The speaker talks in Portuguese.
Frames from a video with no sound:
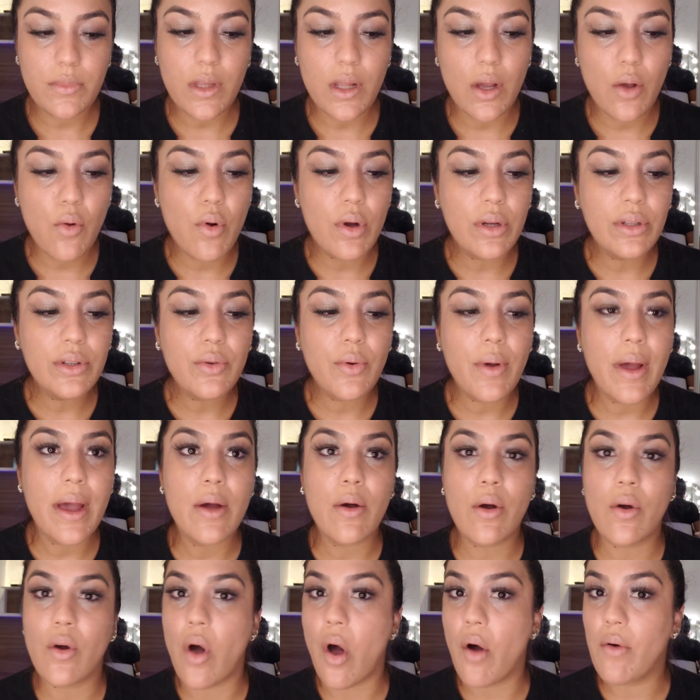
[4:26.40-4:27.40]
quando é
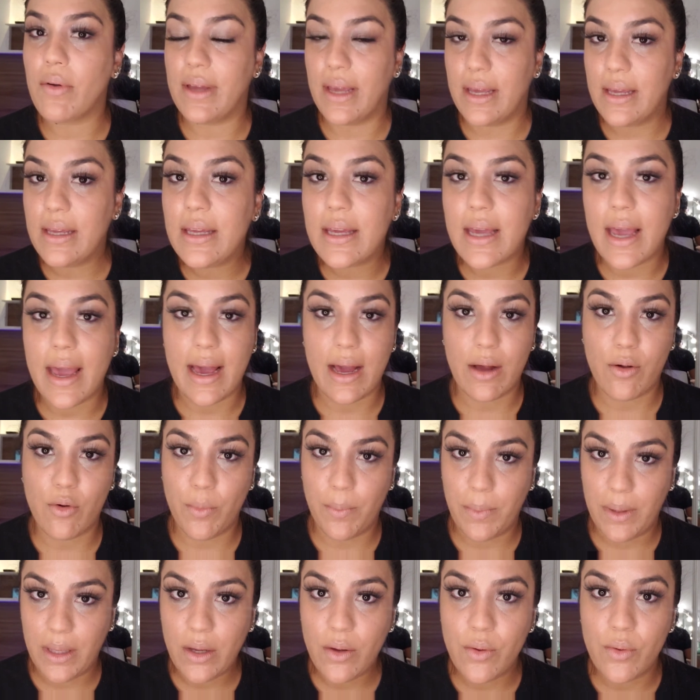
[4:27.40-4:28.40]
alguém que erra
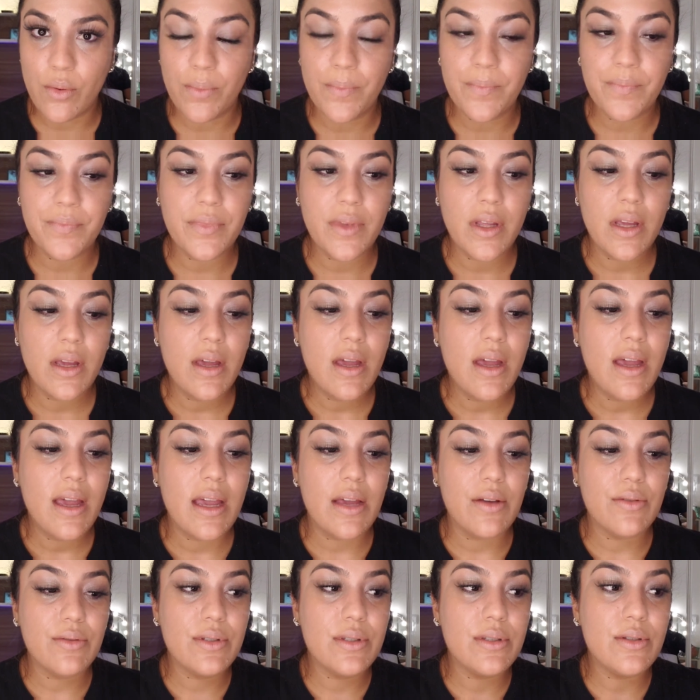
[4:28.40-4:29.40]
comigo,
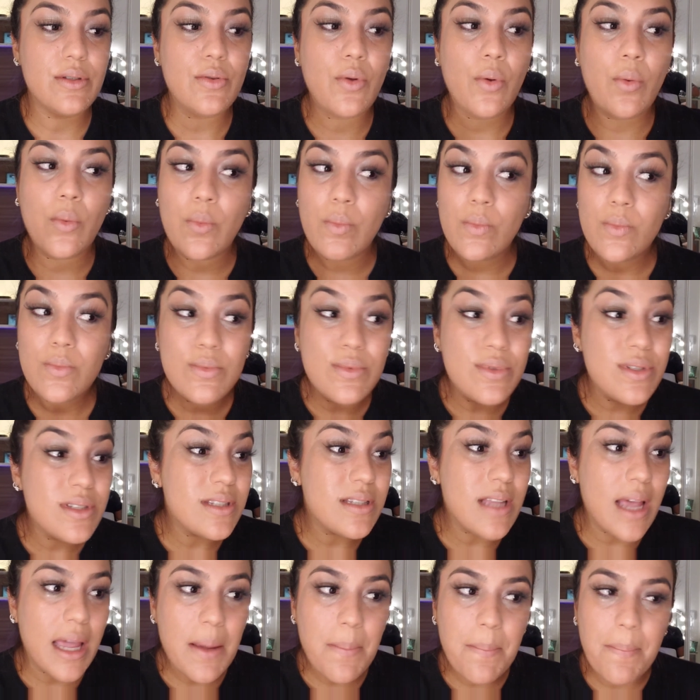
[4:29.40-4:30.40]
eu
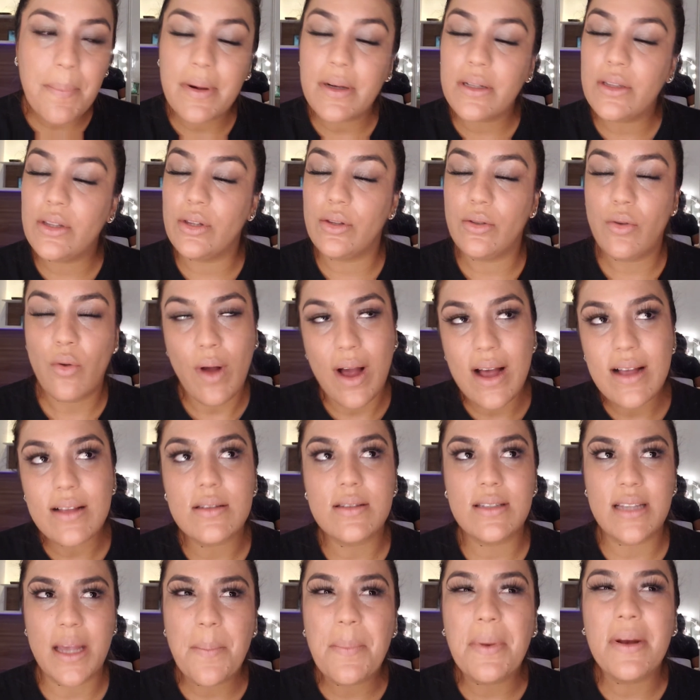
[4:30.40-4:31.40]
sempre,
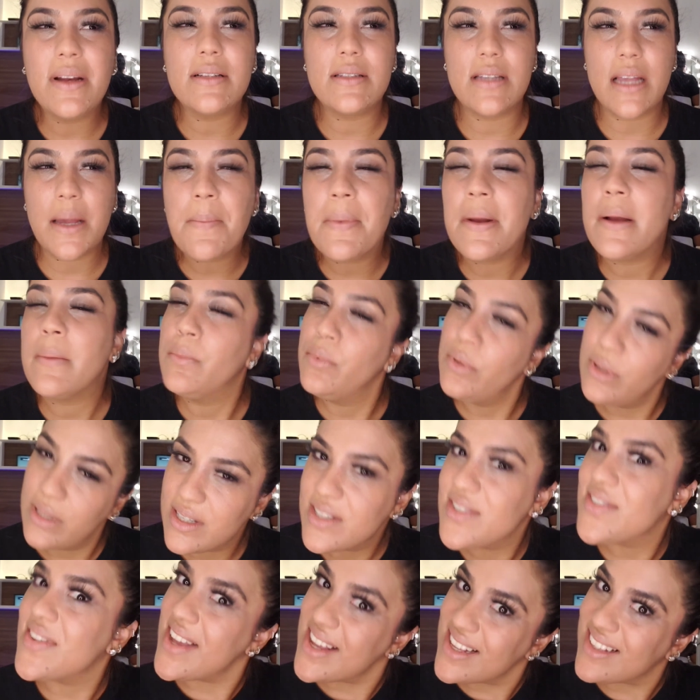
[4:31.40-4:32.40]
sempre, sempre é muitas
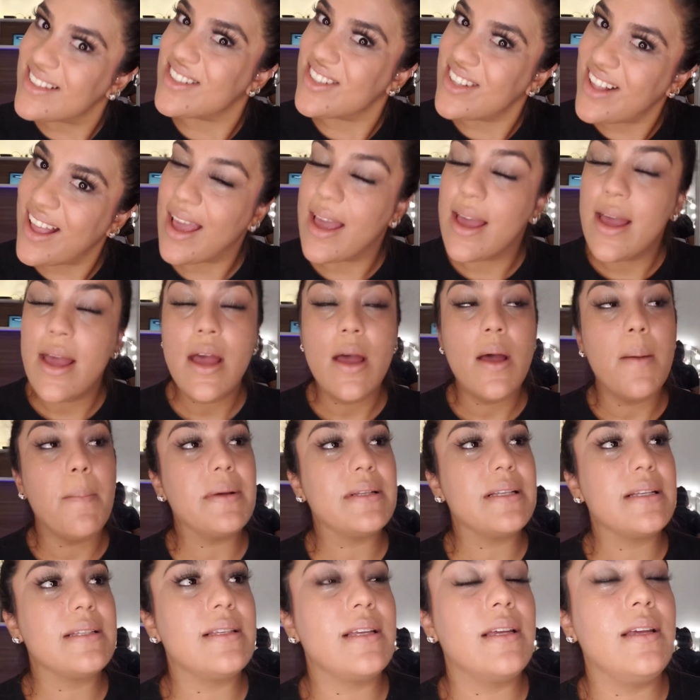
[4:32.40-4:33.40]
vezes, né? Mas
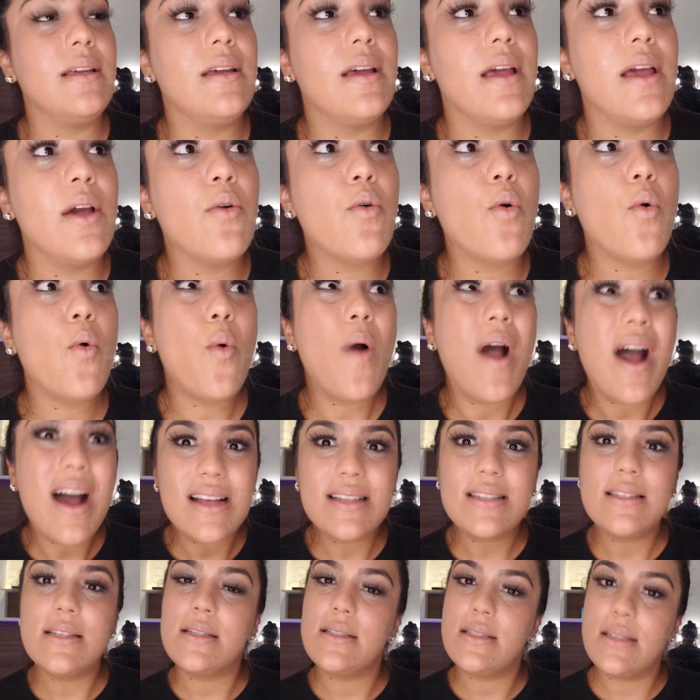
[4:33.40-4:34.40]
assim, eu
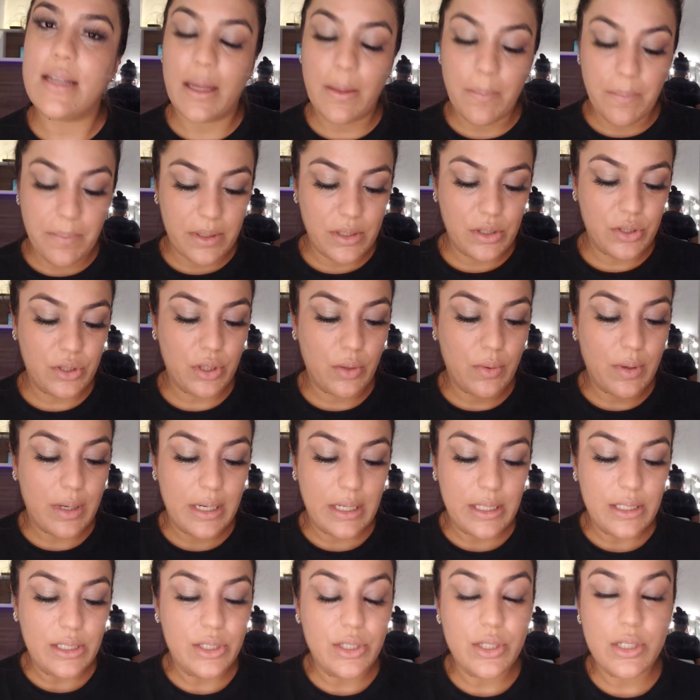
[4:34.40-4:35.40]
quase sempre estou ali
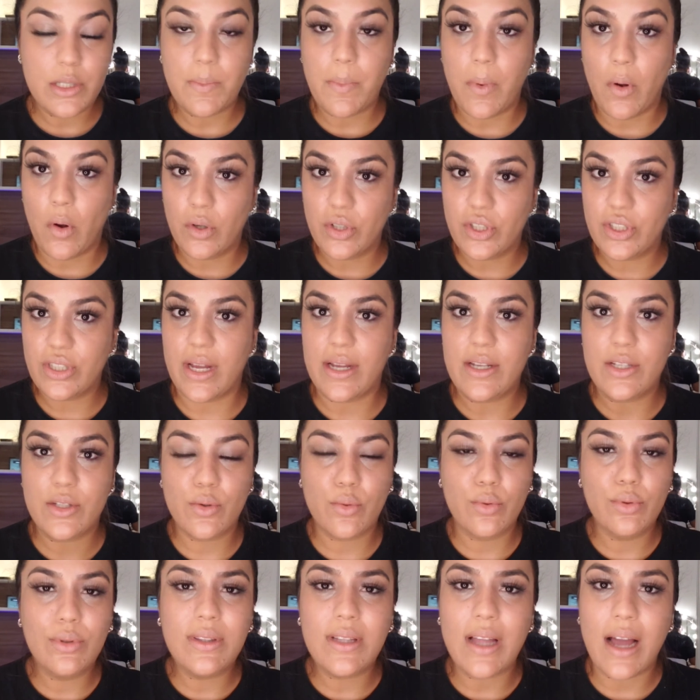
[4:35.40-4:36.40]
disposta a
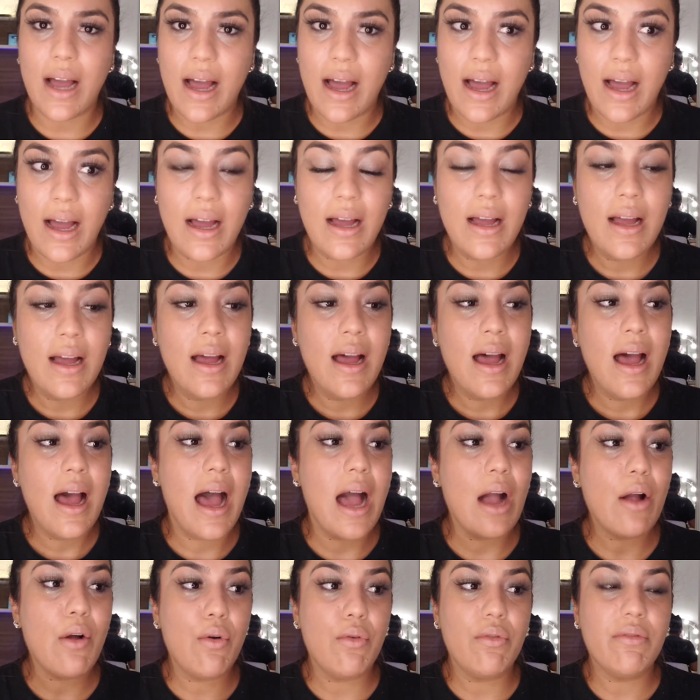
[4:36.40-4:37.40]
escutar, a
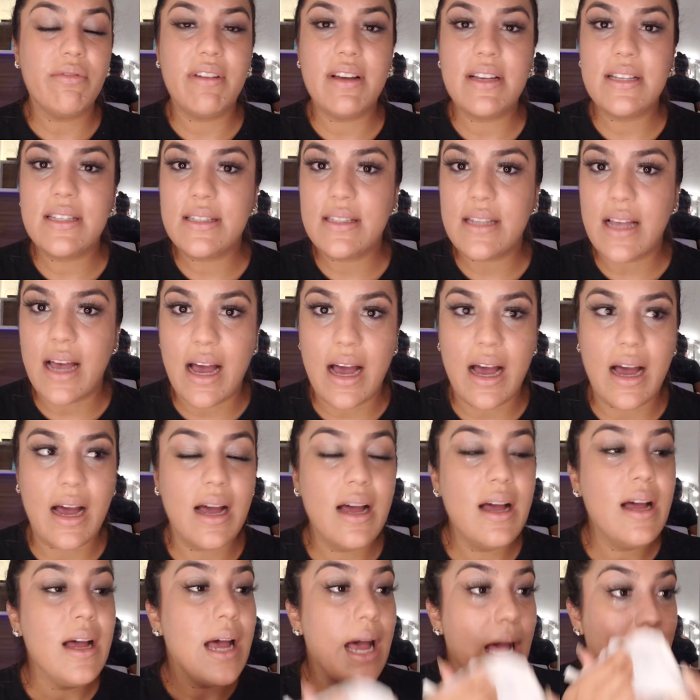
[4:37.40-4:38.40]
conversar,
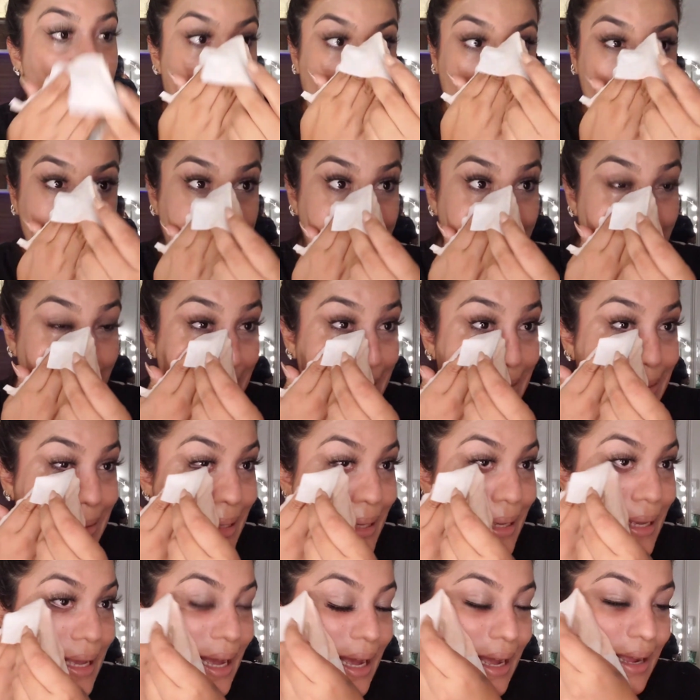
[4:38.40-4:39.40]
a
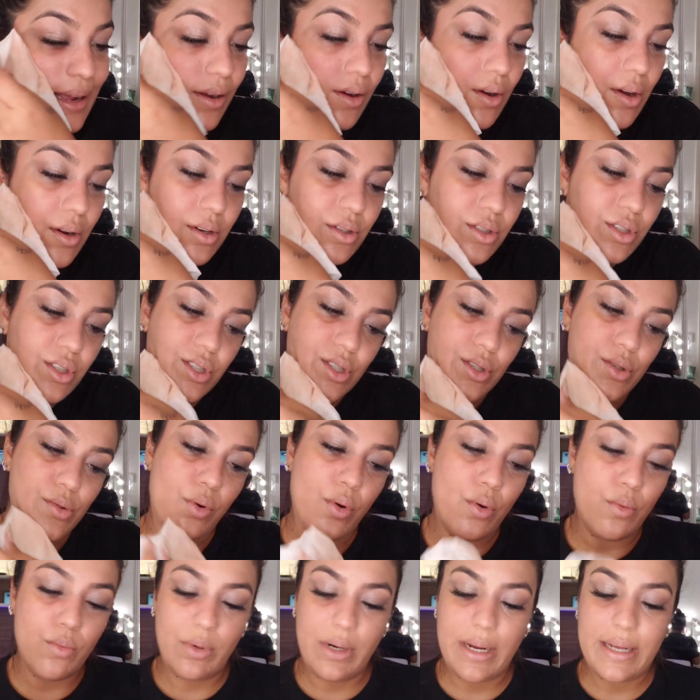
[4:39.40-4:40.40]
entender. Ai, agora eu tiro com
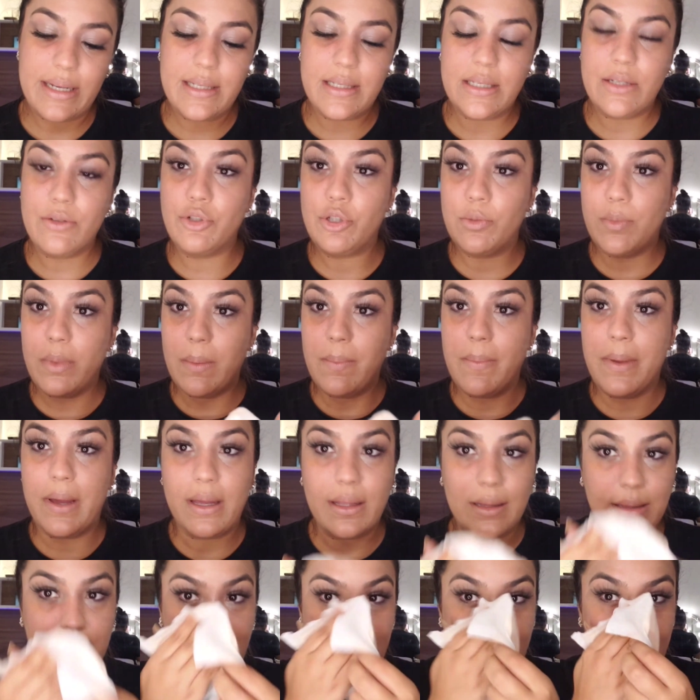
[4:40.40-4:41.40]
um lencinho de bebê,
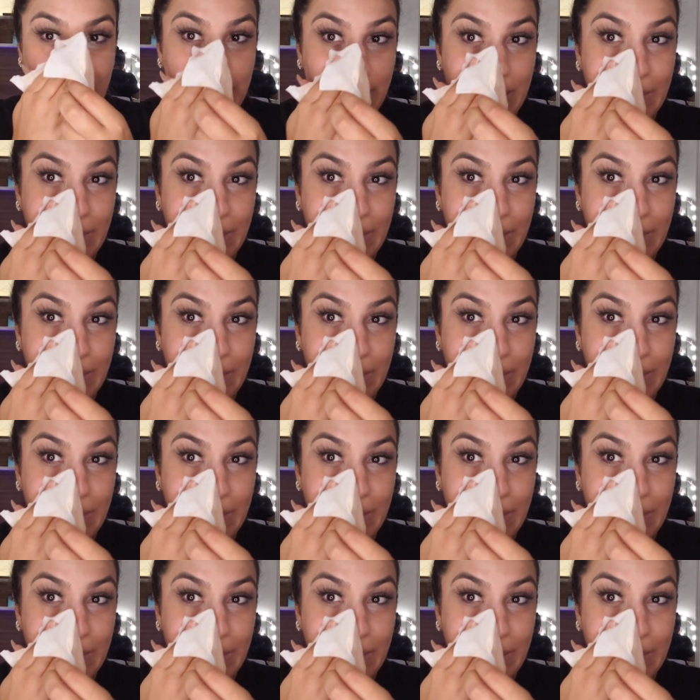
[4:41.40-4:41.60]
tá?